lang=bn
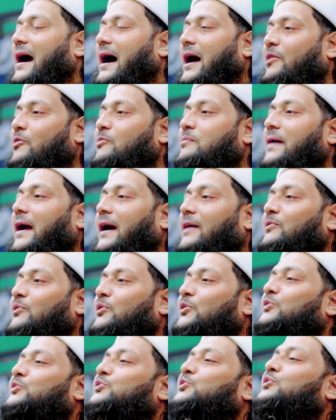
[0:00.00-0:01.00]
আরবে এক
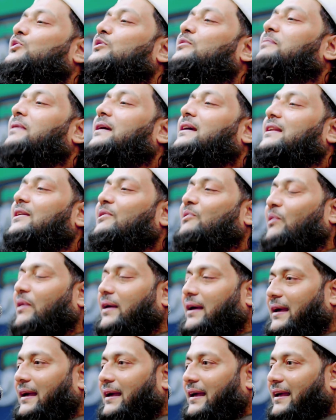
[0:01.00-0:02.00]
লোক দুধ বিক্রি
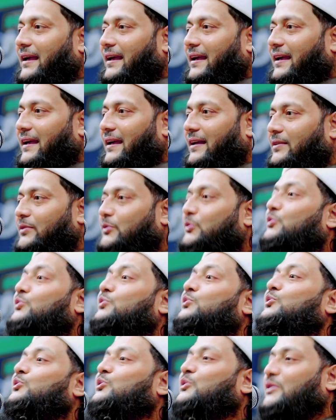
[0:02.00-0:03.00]
করে
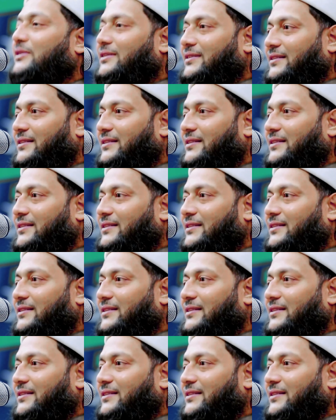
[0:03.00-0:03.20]
দুধ